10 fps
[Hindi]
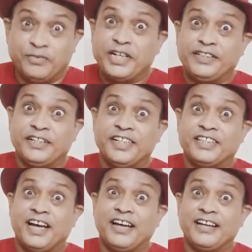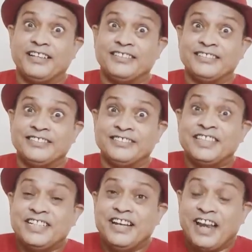वरिष्ठ नेता
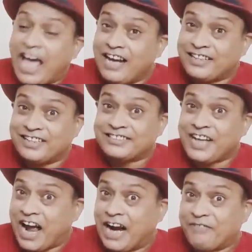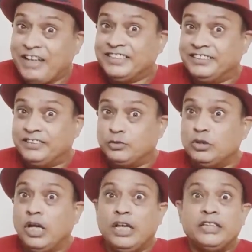श्री लाल कृष्ण आडवाणी जी
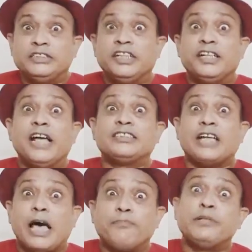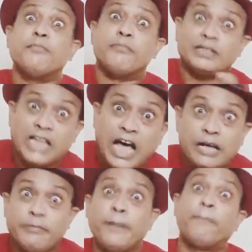तो जिन्ना साहब की
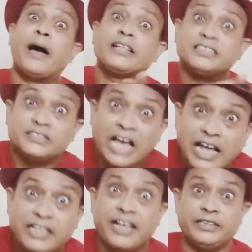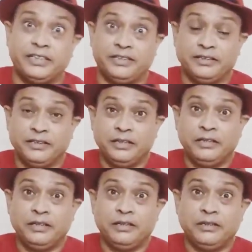मज़ार में पाकिस्तान गए थे
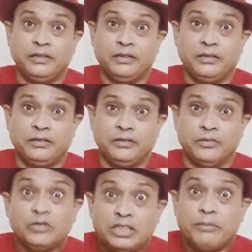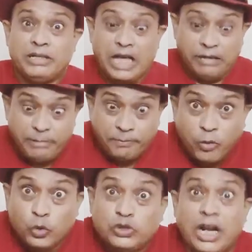उनके मज़ार में
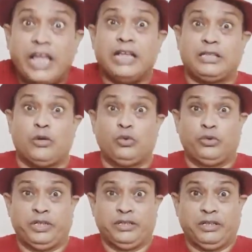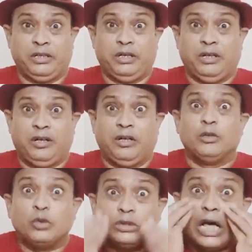फूल चढ़ाया था उन्होंने
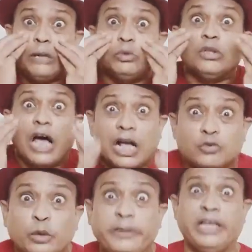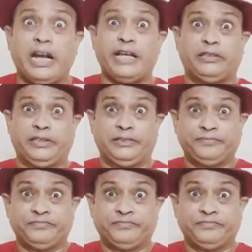दो चार बूंद आंसू भी गिराए थे